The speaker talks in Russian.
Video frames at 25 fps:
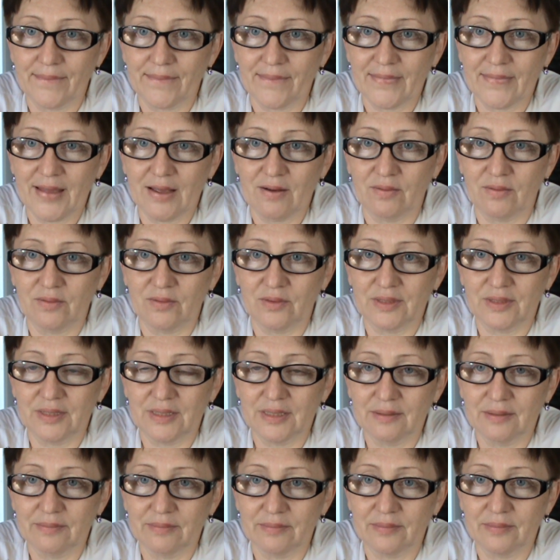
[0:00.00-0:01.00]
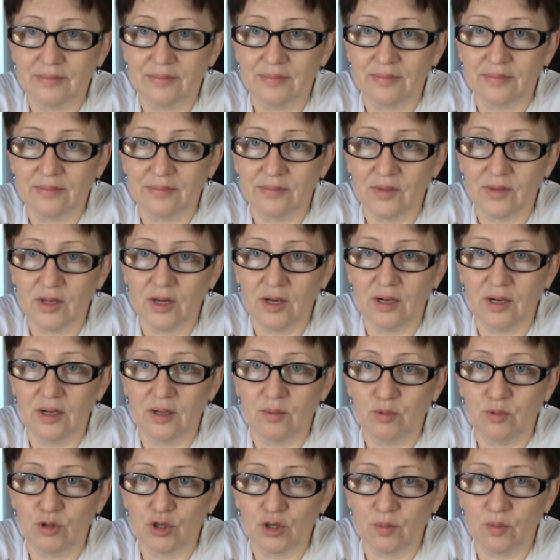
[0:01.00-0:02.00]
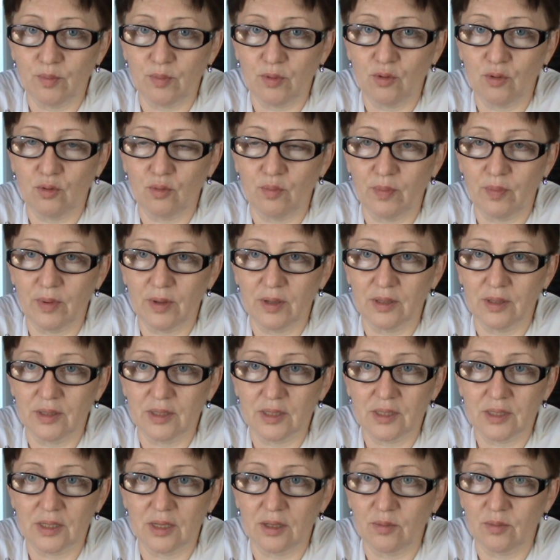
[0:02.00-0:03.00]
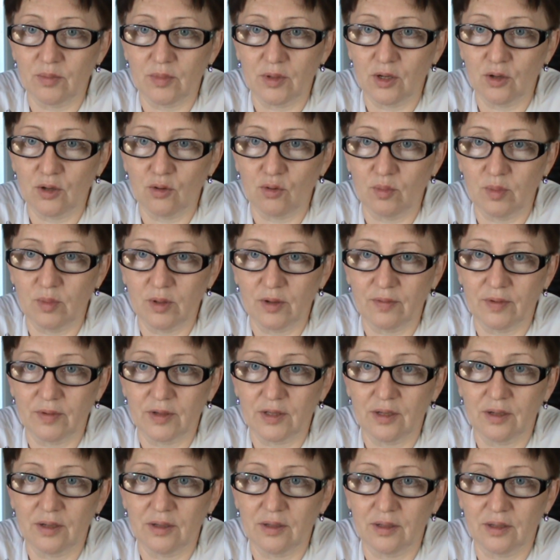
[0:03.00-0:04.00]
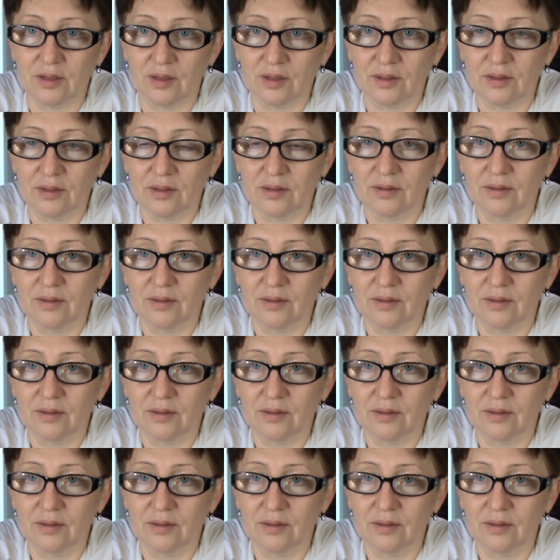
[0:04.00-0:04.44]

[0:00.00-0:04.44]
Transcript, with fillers: Ну вот. И хлебушка покупала. Не знаю, молоко бы хватало, нет?